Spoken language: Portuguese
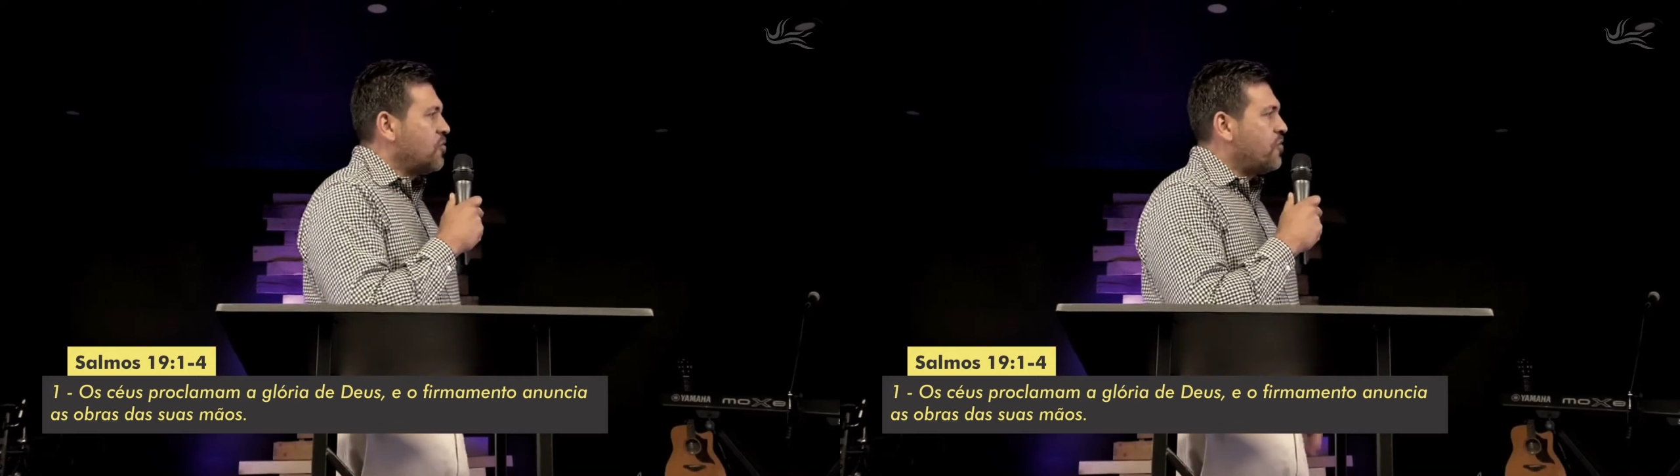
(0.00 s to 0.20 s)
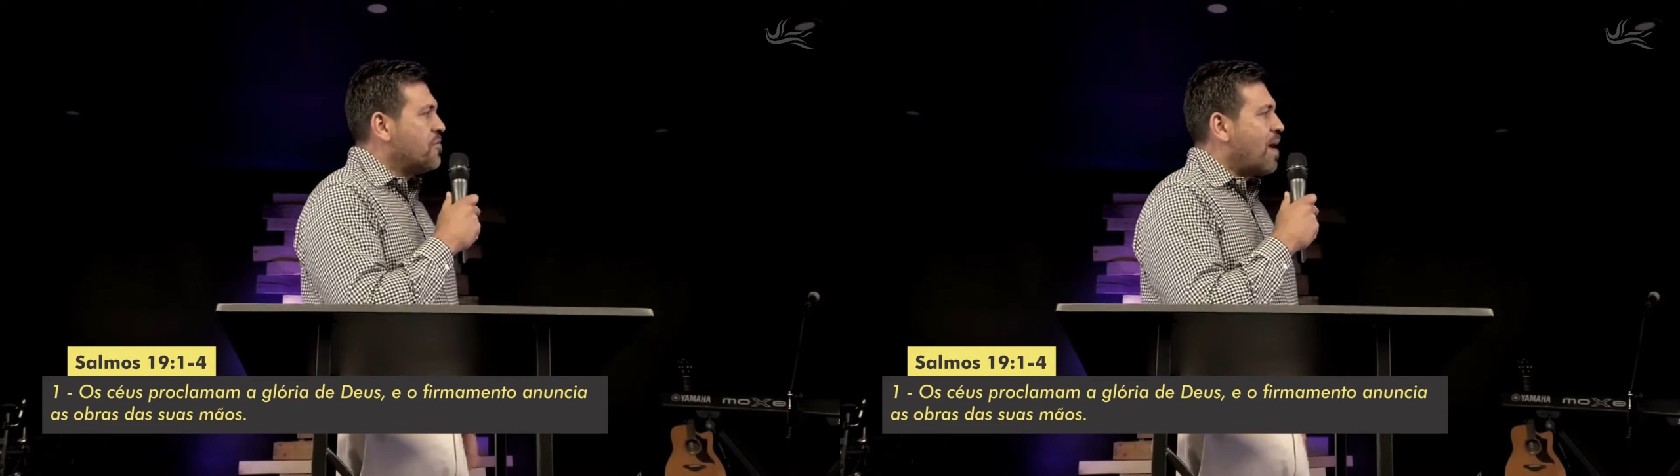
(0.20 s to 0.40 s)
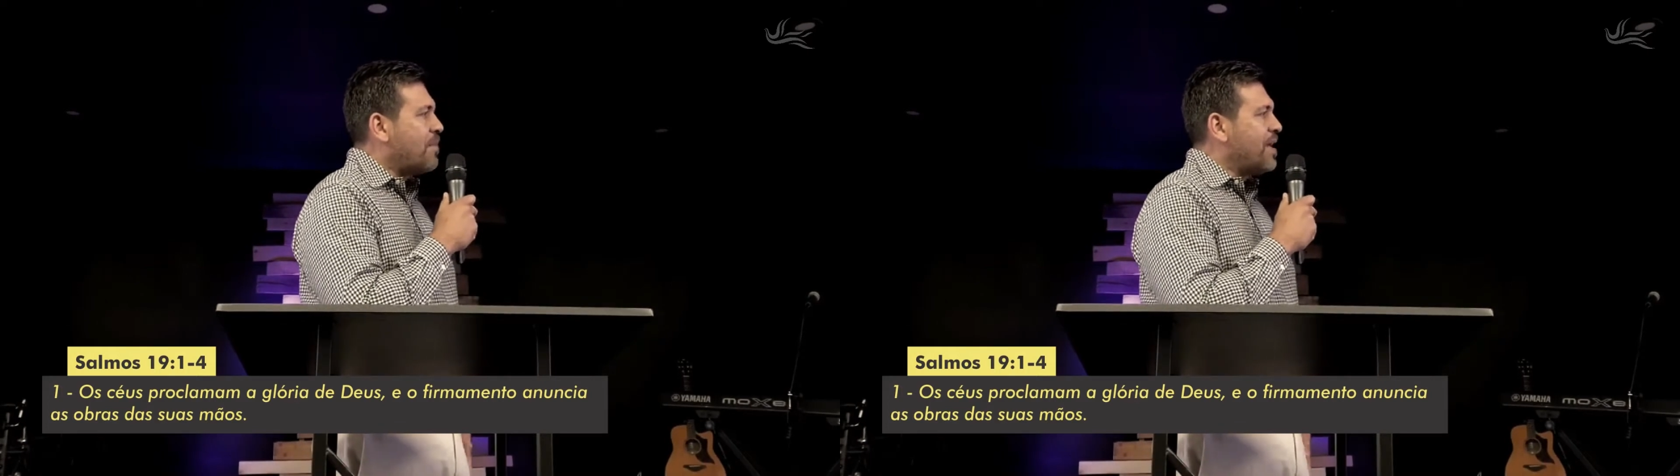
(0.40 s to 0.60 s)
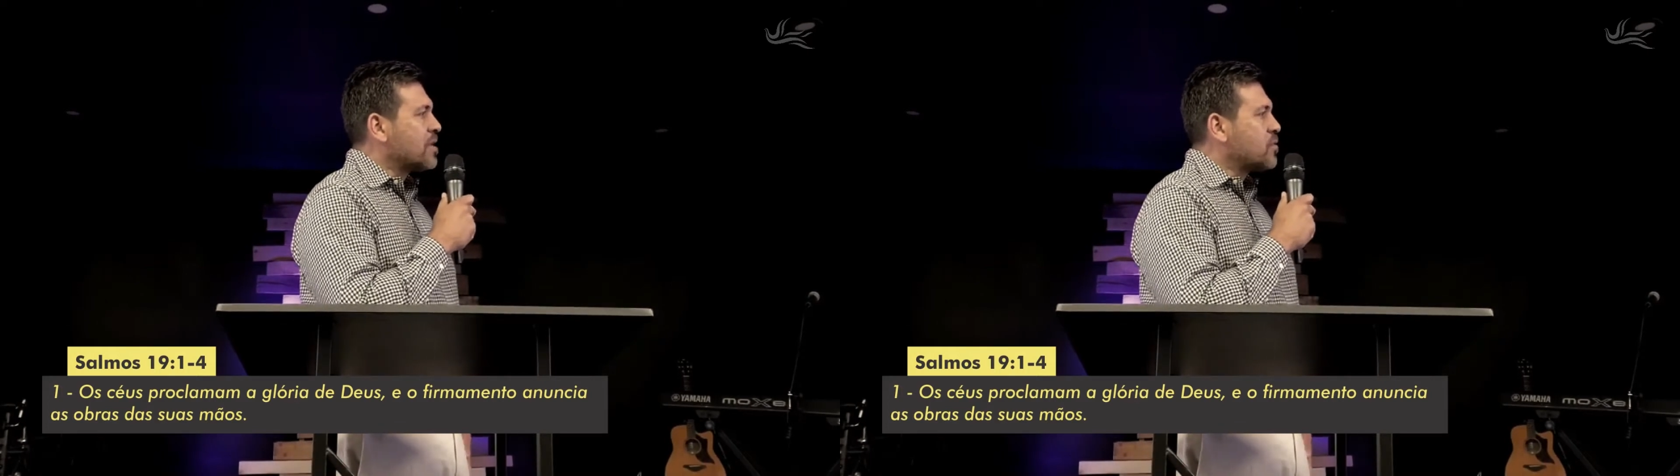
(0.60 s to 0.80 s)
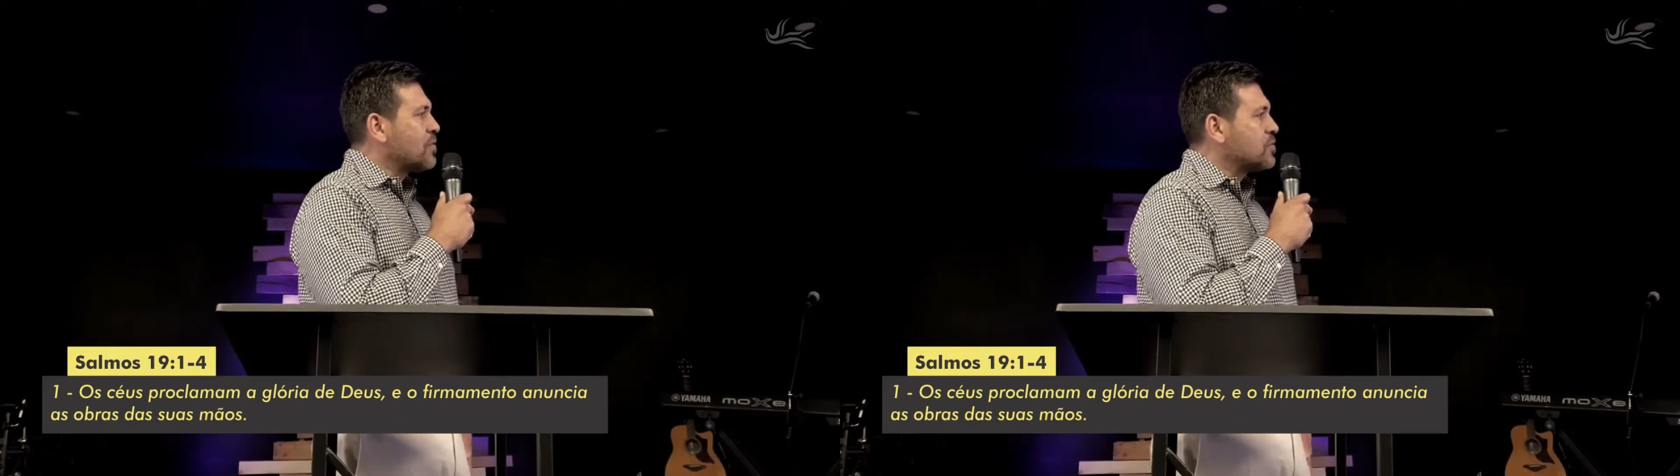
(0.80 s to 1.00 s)
e o
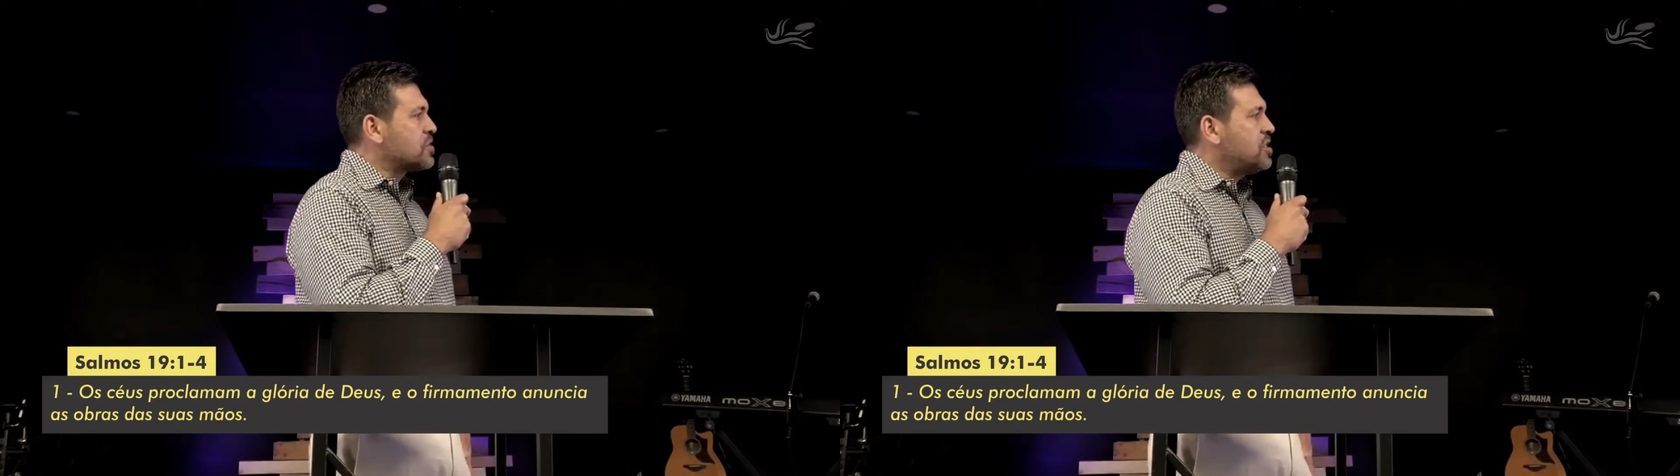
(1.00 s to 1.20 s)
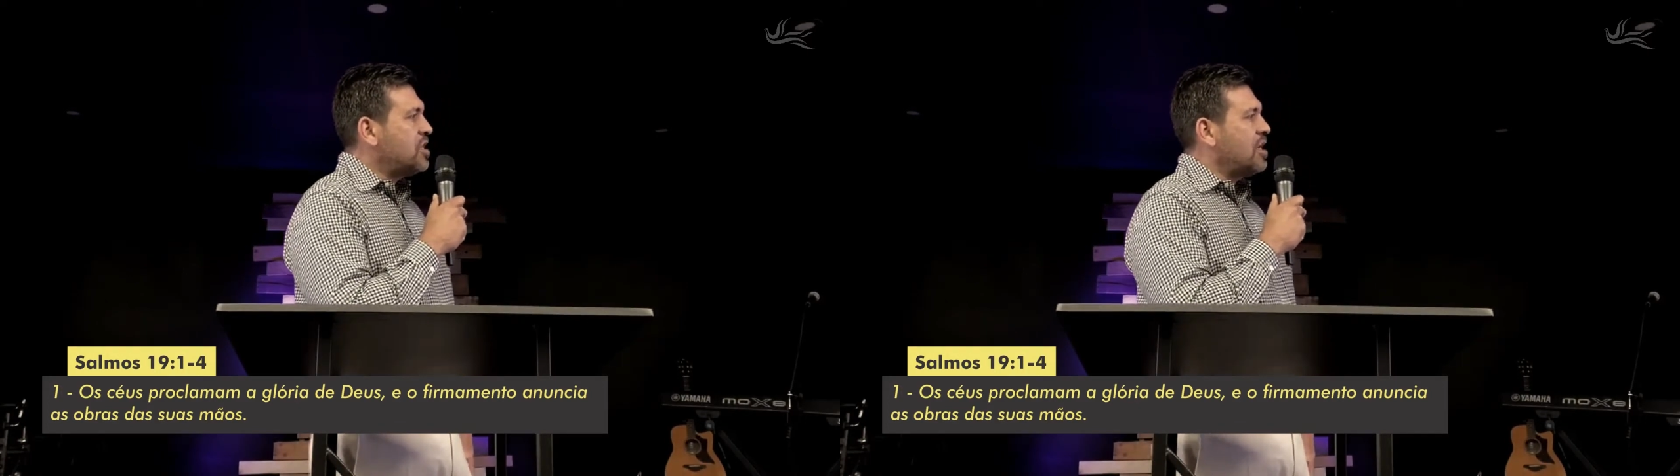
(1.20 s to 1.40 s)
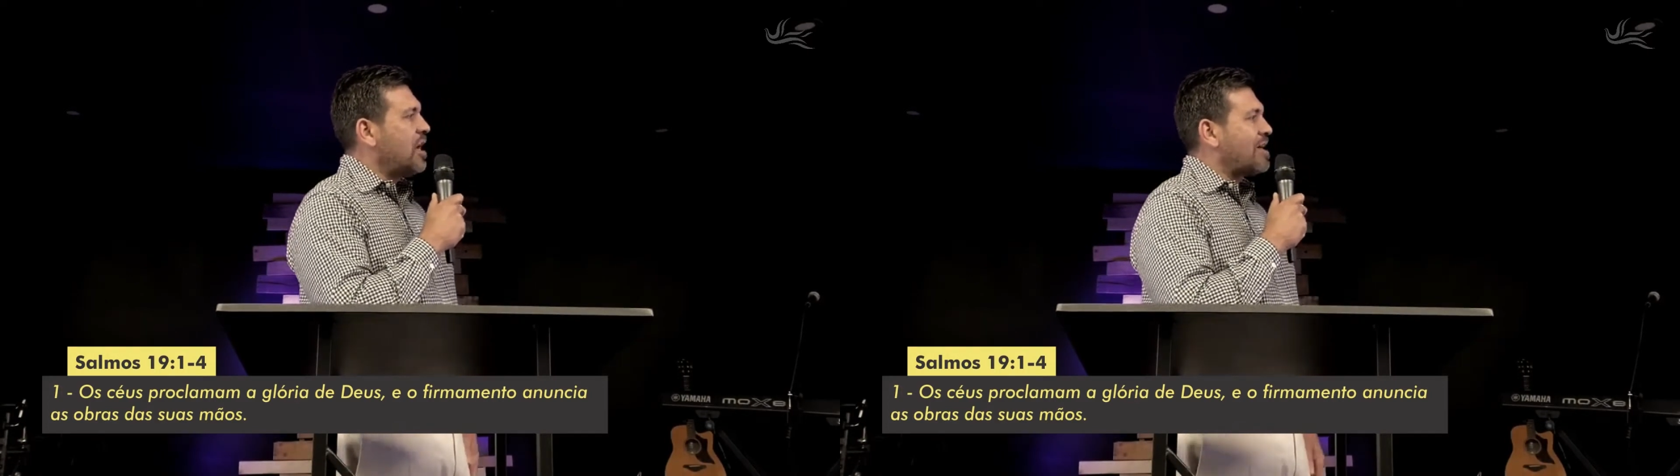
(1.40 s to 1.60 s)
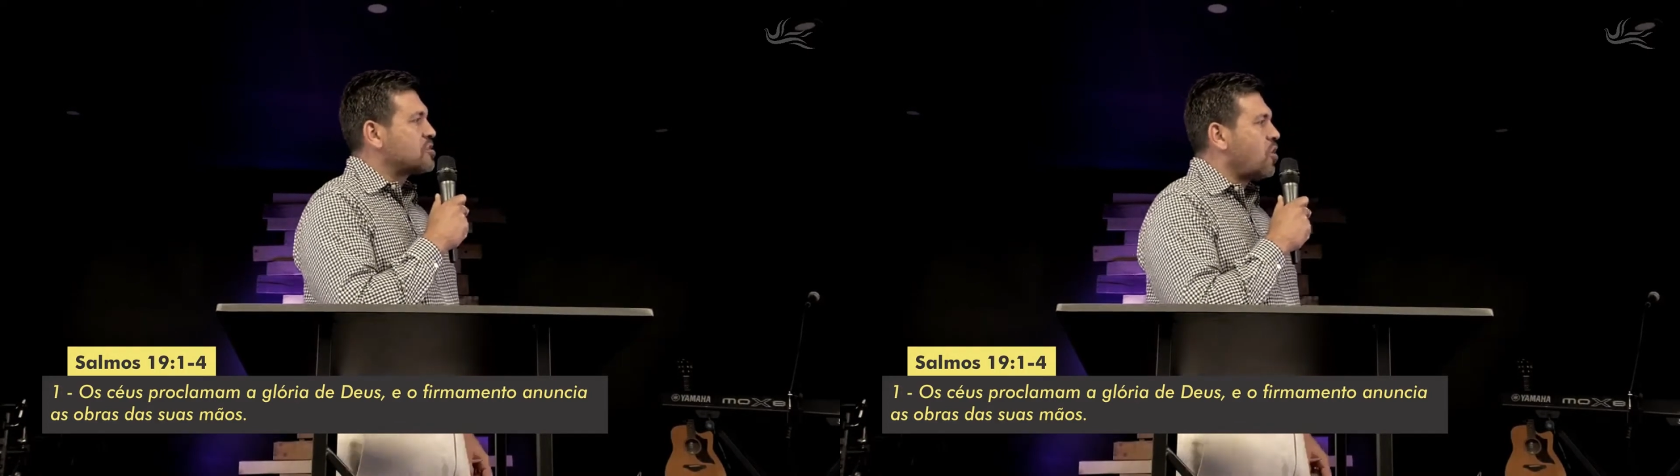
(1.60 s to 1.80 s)
firmamento anuncia